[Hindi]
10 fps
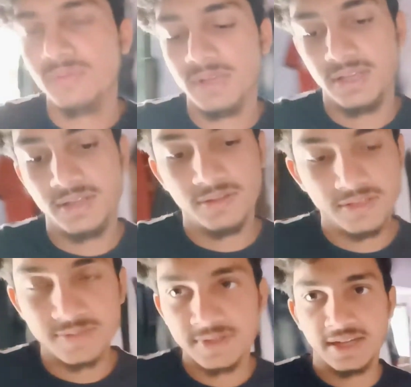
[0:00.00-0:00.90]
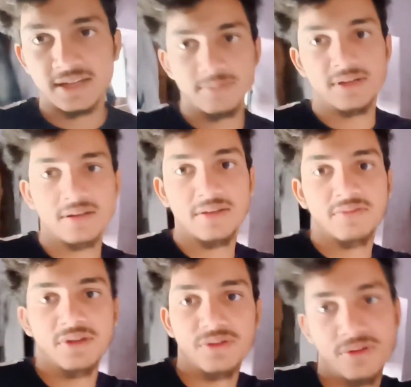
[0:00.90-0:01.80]
है तो इसमें जाके अपना
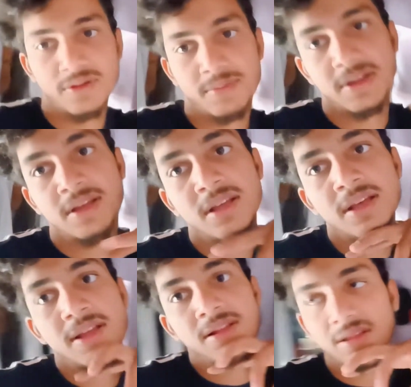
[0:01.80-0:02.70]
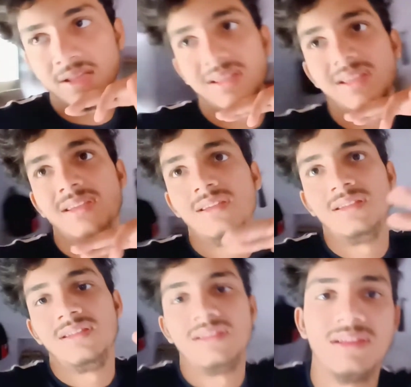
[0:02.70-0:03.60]
वीडियो देखेंगे
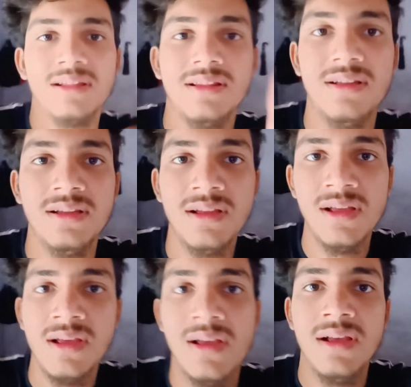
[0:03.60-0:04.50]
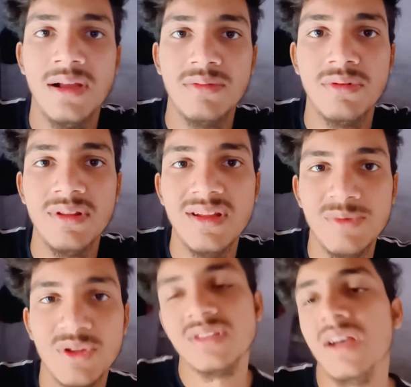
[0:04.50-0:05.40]
कितना अब थोड़ा देर में तो
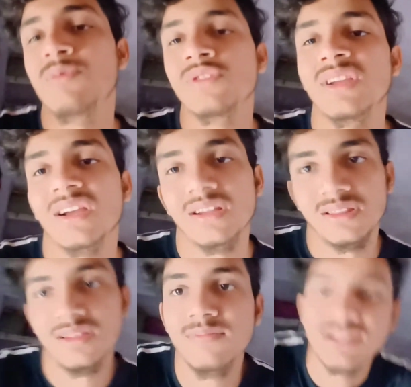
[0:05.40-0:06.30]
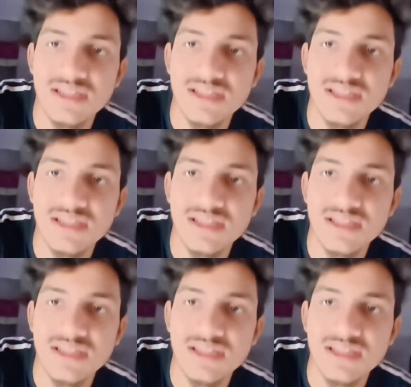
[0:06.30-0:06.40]
शाम हो जाएगा यार तीन बज ही